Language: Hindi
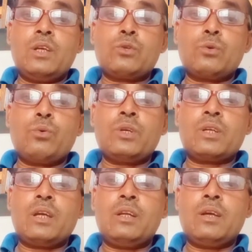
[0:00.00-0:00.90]
इस
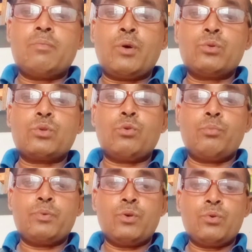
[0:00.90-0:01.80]
रोग के लिए बहुत
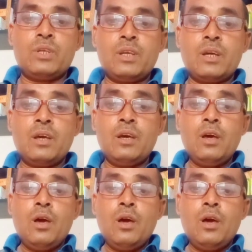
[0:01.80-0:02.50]
उपयोगी हैं